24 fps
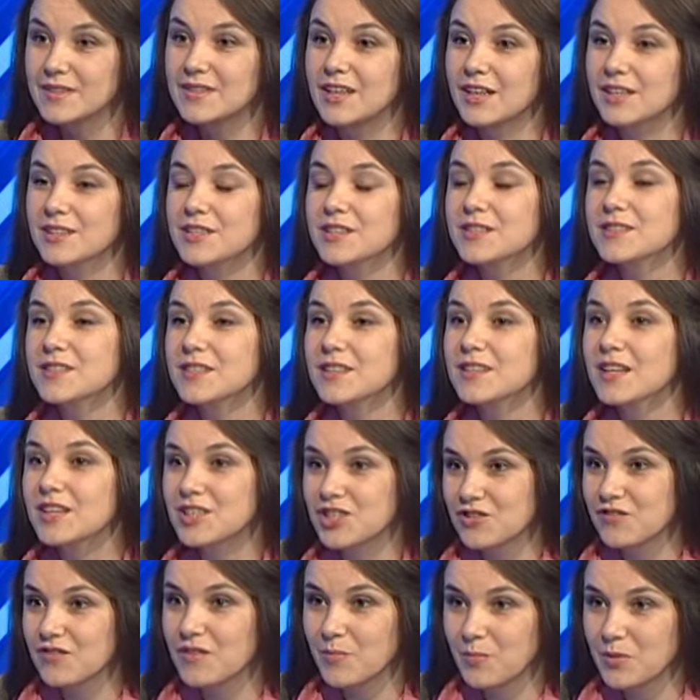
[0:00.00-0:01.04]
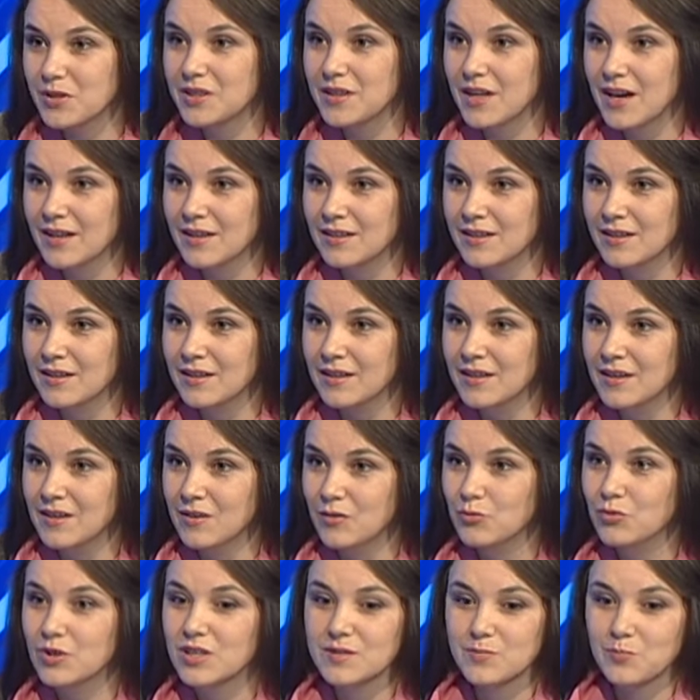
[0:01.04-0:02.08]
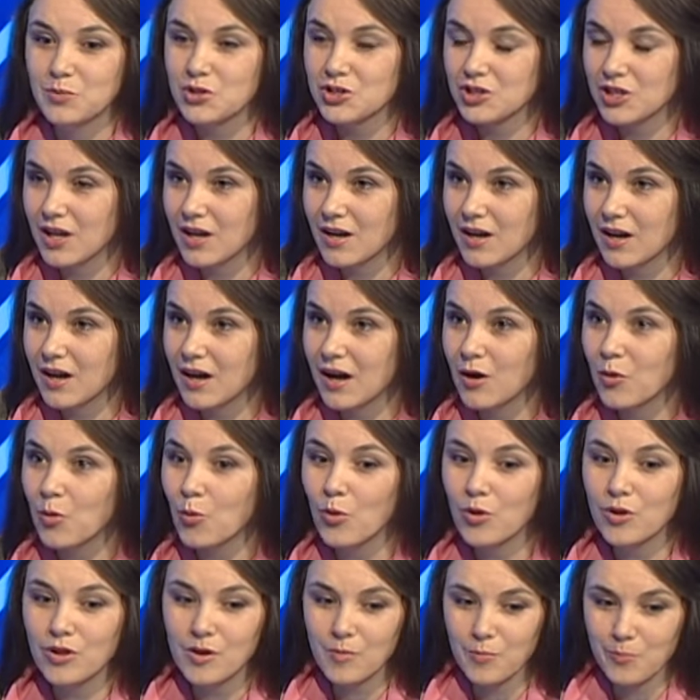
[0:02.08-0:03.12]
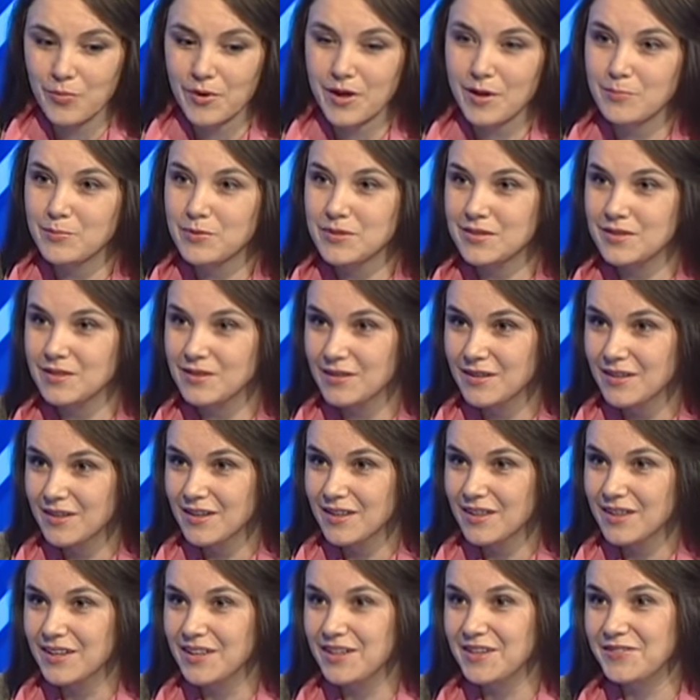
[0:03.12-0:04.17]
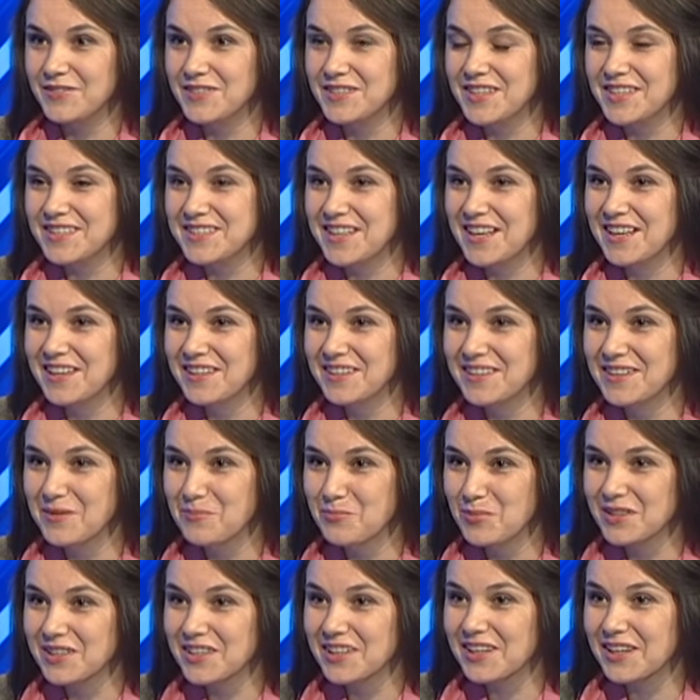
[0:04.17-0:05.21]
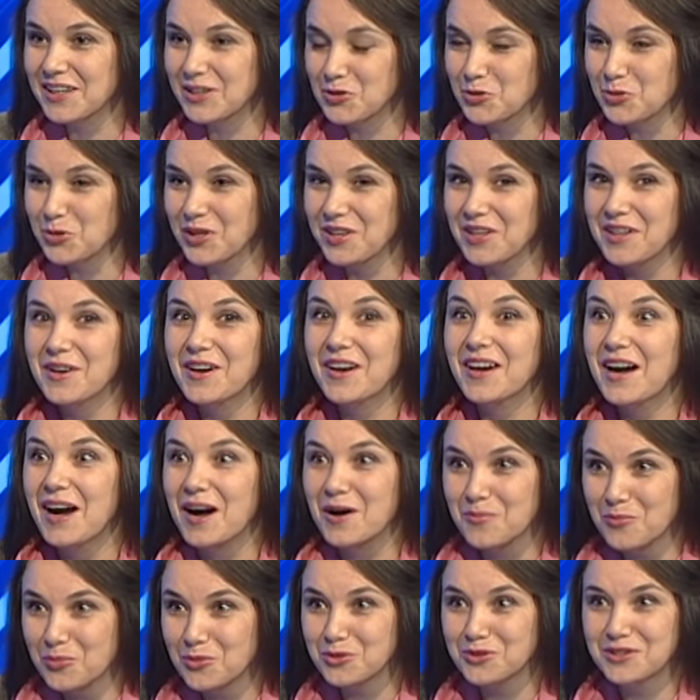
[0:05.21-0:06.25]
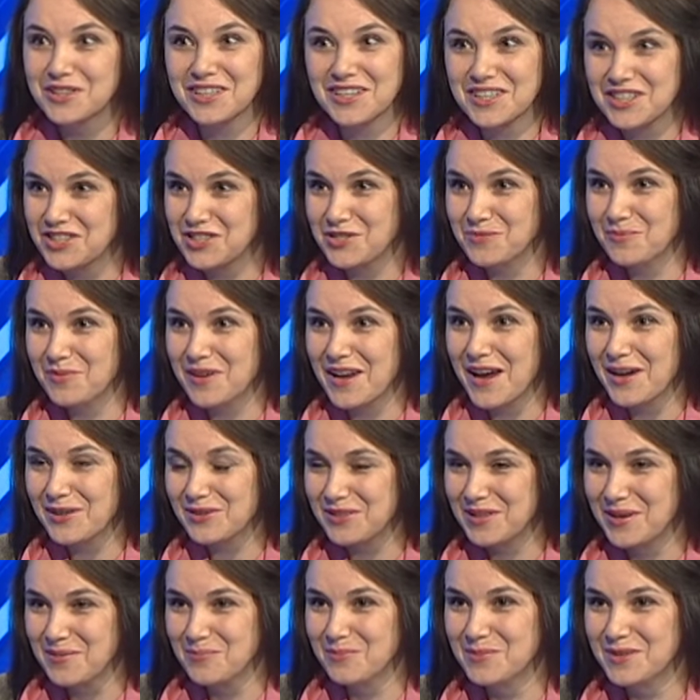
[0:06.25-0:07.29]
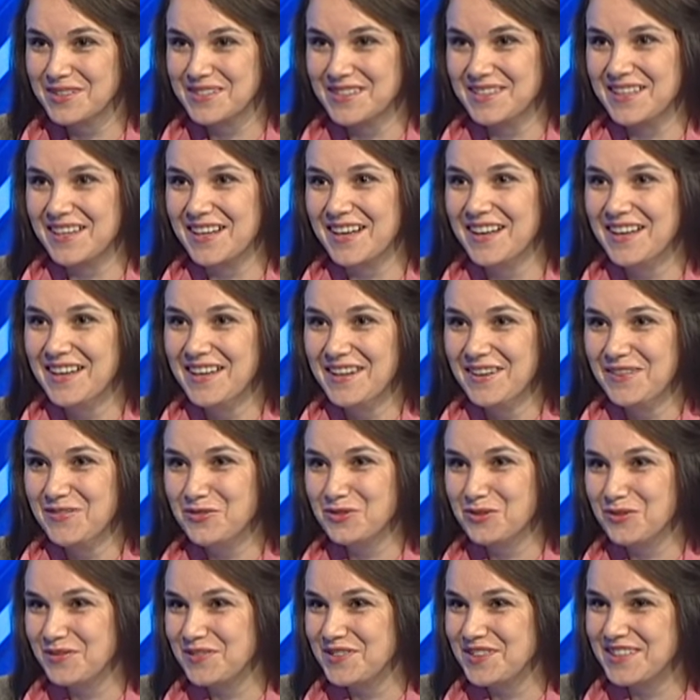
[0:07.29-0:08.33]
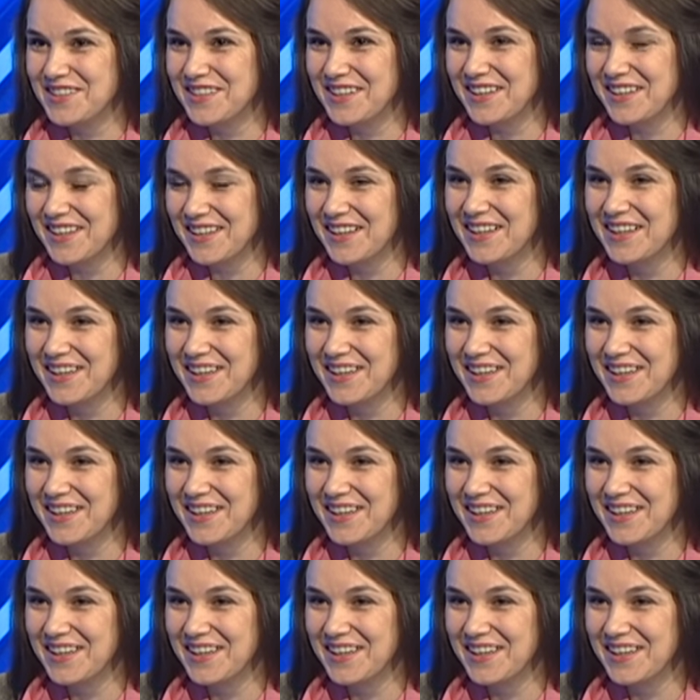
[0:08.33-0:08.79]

традиции нашего питания. У нас пришла Кока-Кола, Пепси и все остальные напитки, которые как будто расщепляют нам быстро вот все